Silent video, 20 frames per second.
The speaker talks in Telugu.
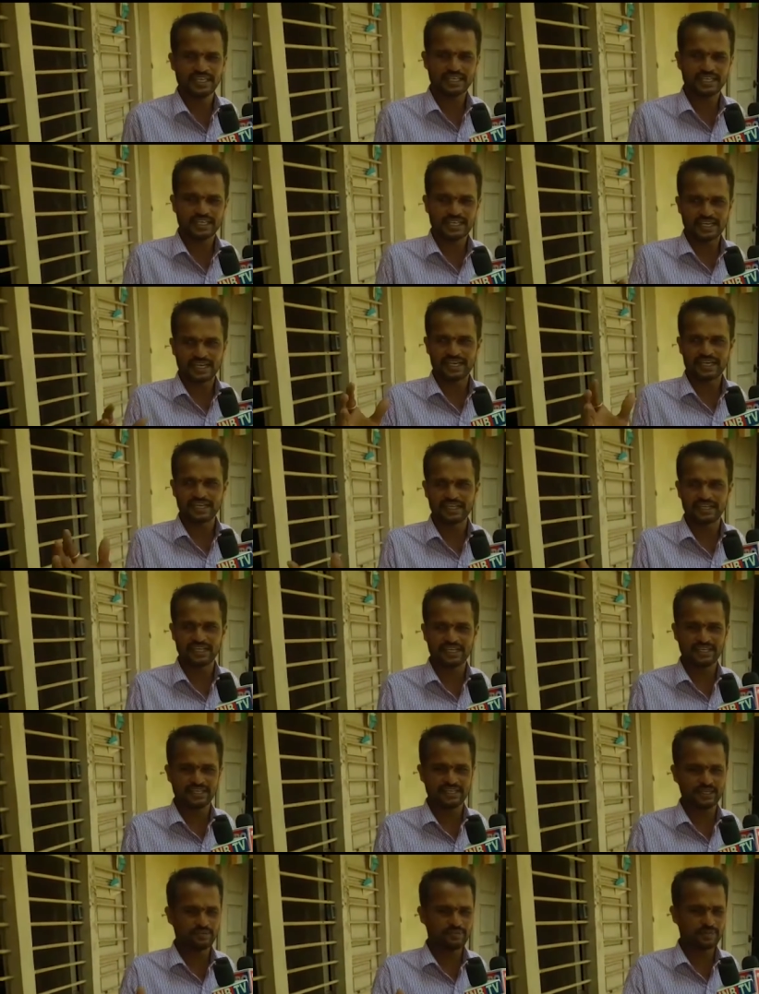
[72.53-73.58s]
ఈ కరెంట్
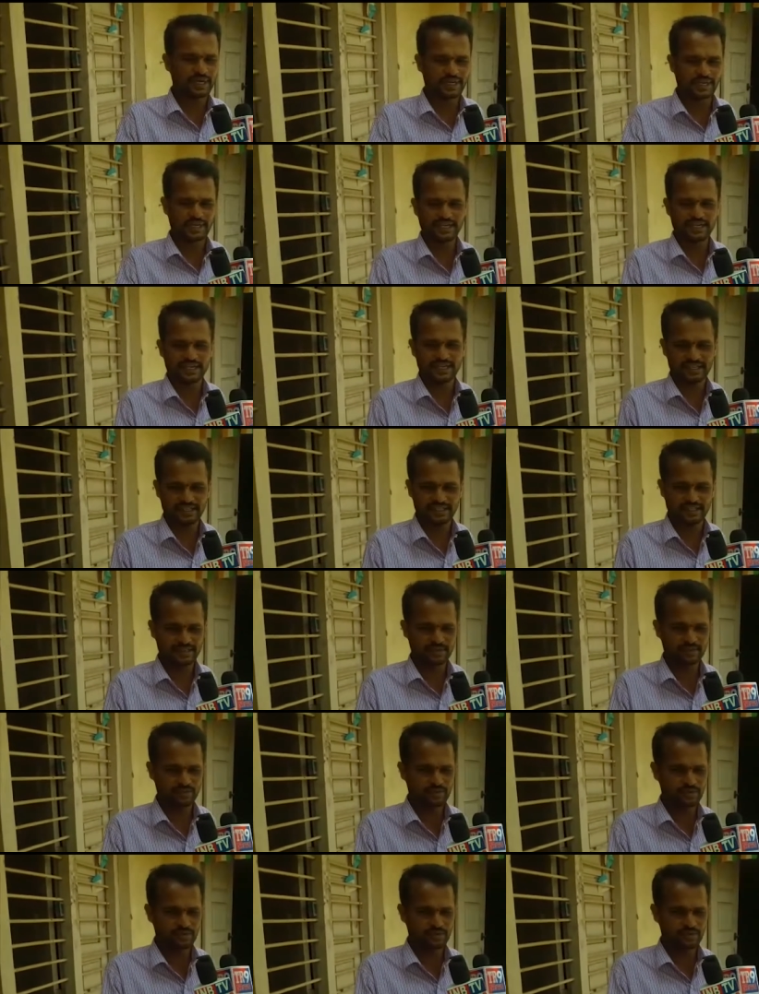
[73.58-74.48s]
కానీ బండలు కానీ